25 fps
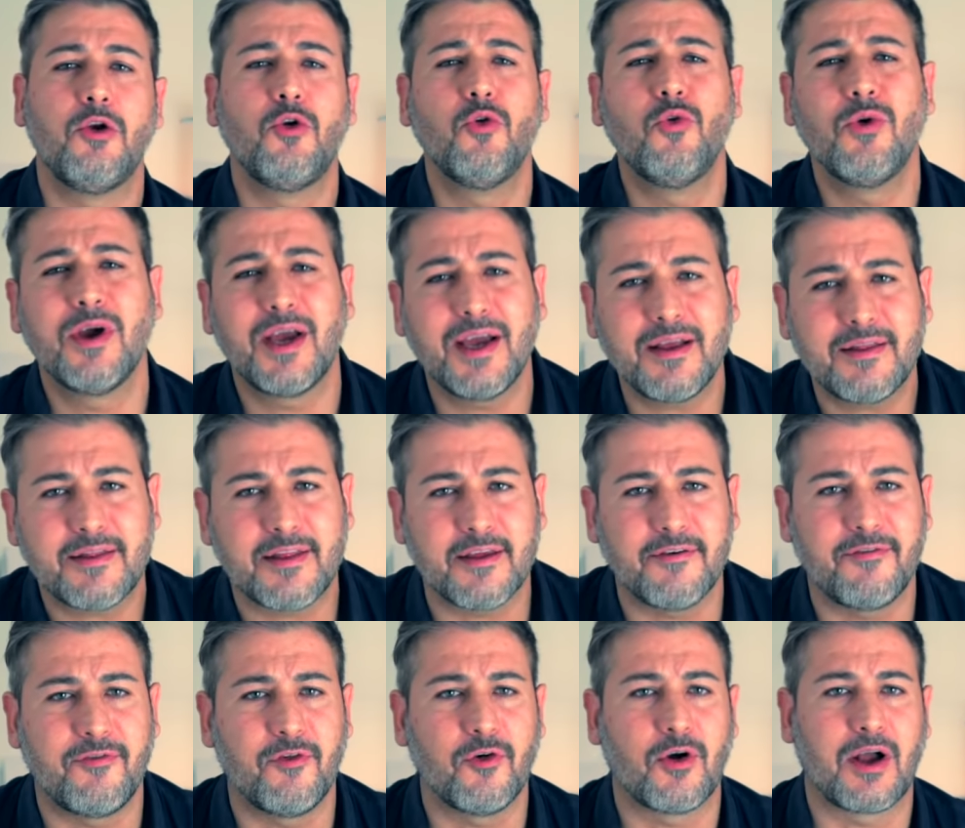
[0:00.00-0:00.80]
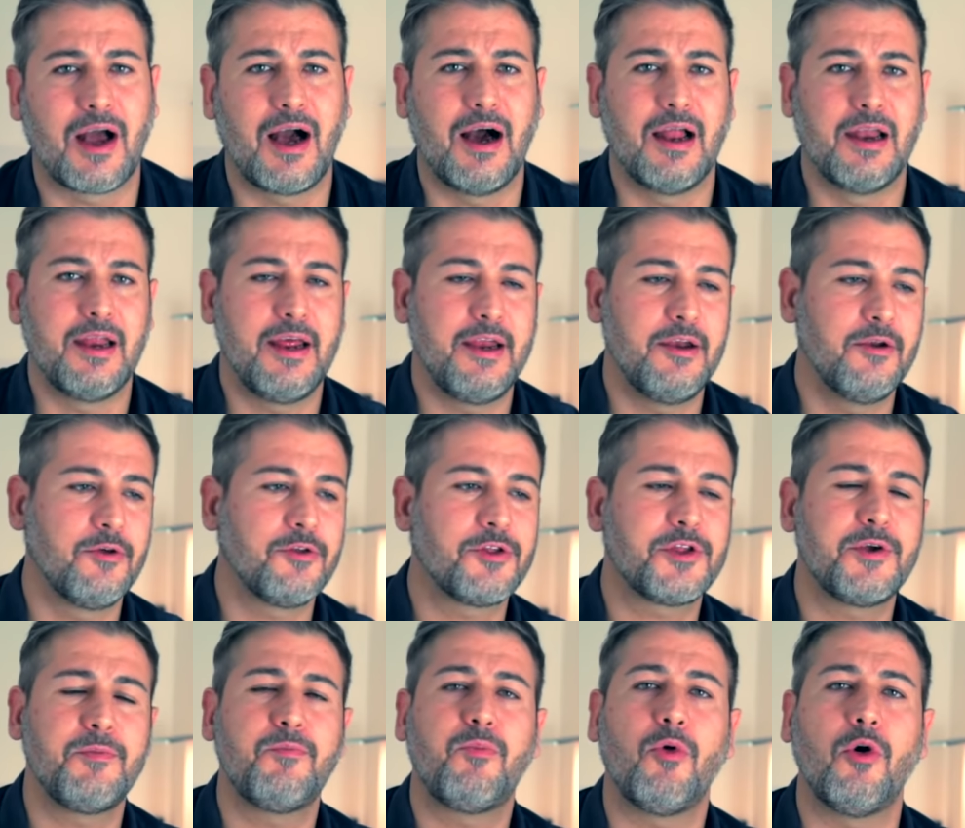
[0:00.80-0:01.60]
lunghezza focale non
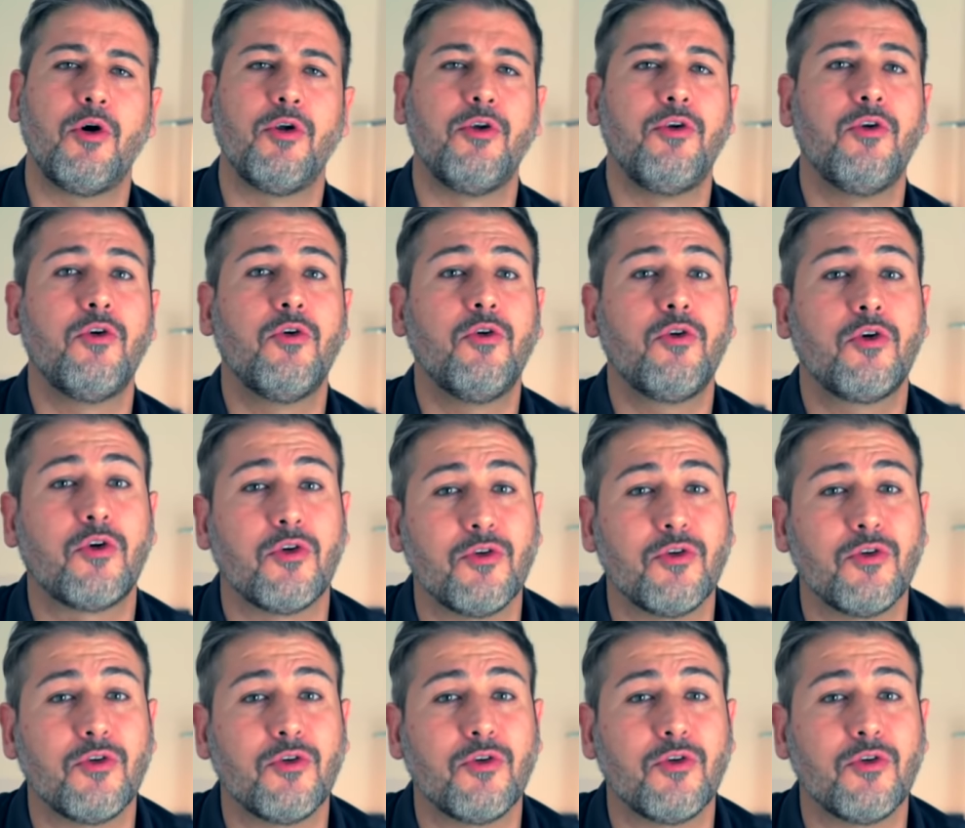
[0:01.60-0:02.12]
si può non